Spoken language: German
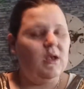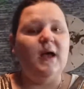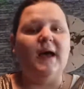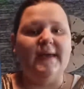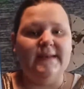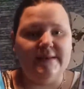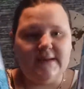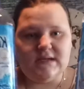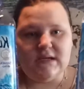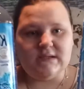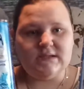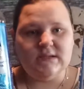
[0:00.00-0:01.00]
ein
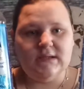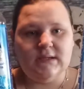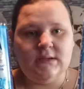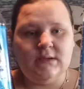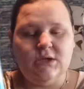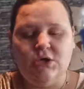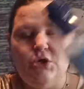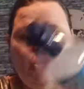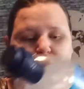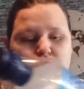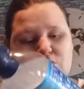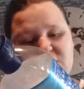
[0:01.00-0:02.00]
Liter drin
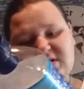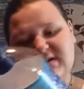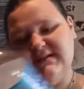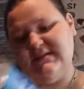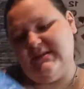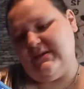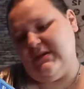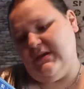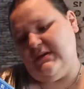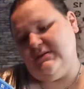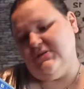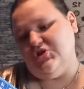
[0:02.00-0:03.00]
und ist
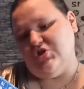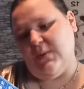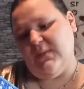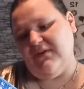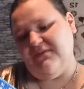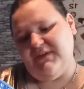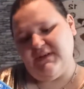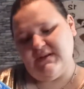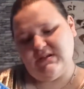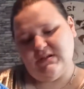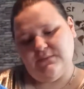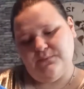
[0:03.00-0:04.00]
äh,
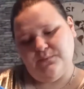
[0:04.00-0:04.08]
Sommerwind,